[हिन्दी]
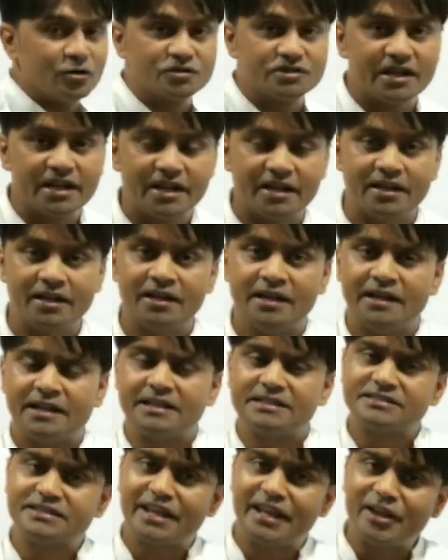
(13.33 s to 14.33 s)
होता है
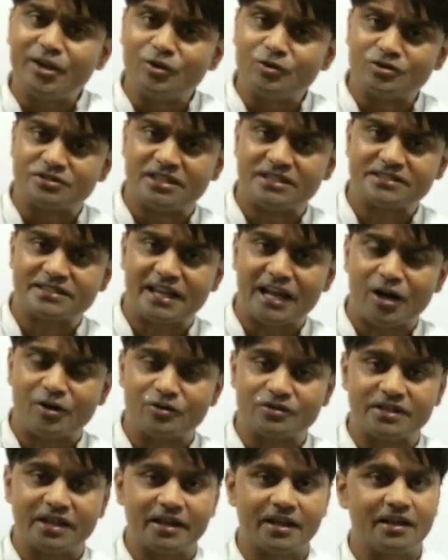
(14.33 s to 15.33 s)
इसकी यूजेस क्या
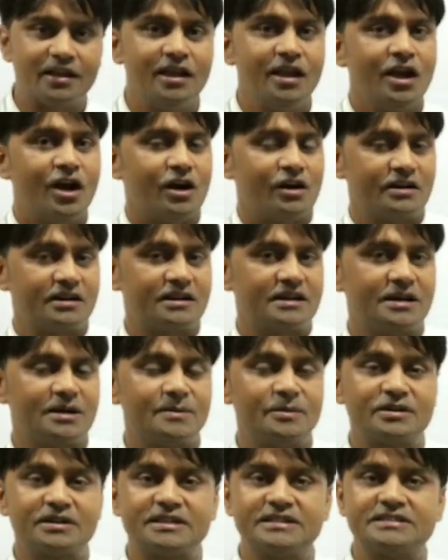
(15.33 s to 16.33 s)
होते हैं और कब
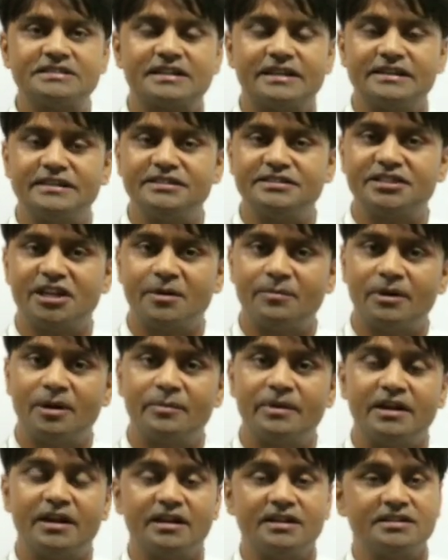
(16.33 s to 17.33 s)
और किस कंडीशन में
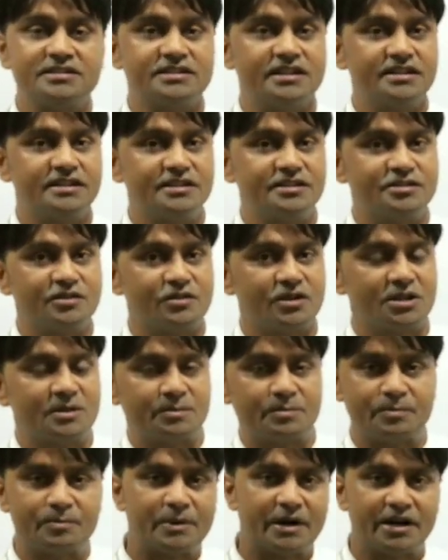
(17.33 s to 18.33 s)
हमें नरेशन की जरूरत
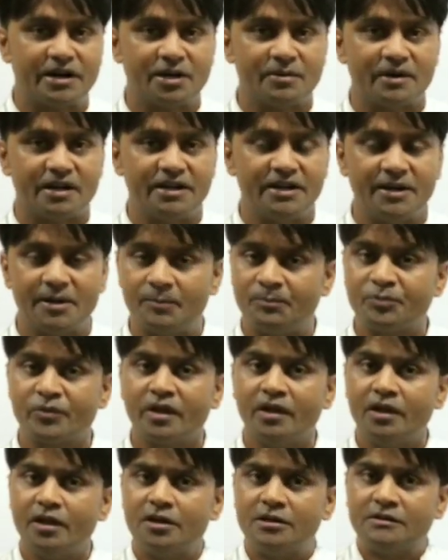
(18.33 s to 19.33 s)
पड़ने वाली है
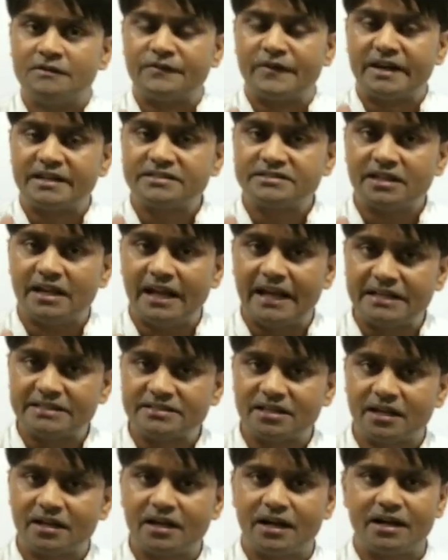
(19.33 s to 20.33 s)
फ्रेंड्स
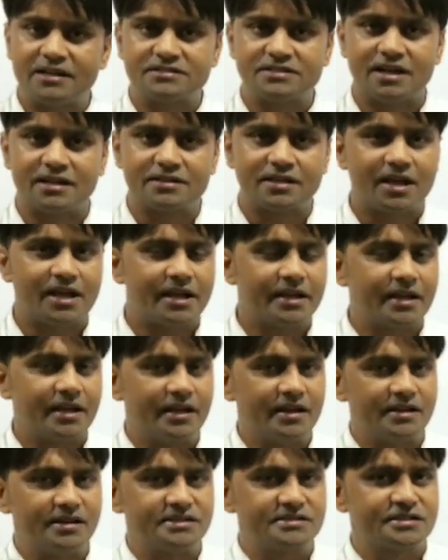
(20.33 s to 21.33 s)
ऐसा कहा जाता है कि
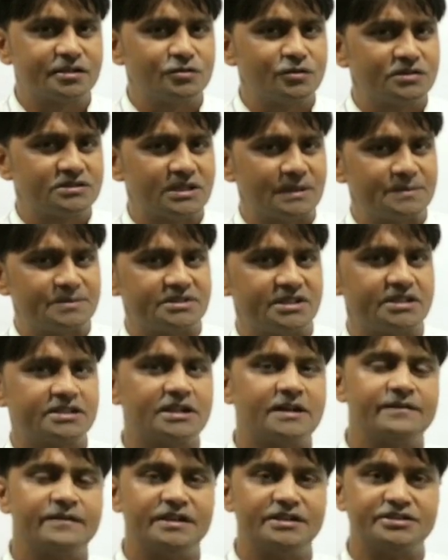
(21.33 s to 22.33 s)
इंग्लिश का जो सबसे
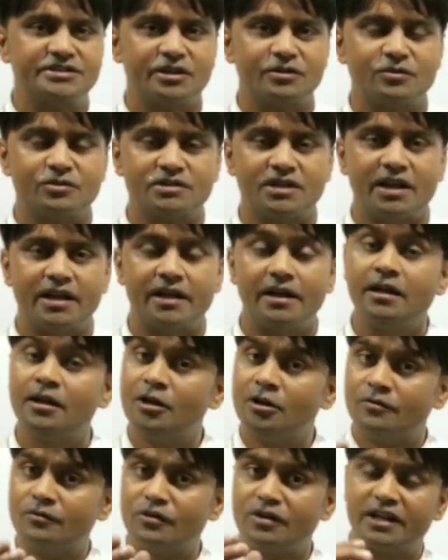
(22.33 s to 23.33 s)
टफ लेसन होता है
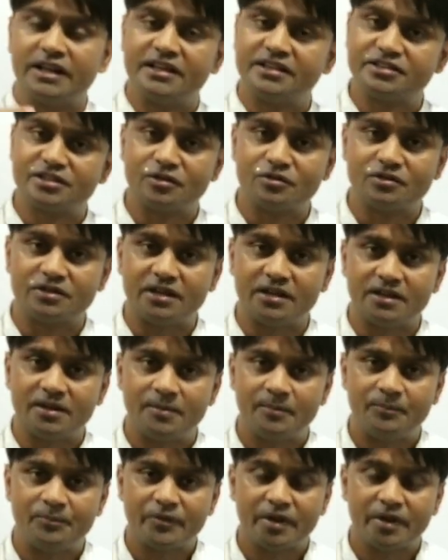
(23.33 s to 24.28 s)
वो नरेशन होता है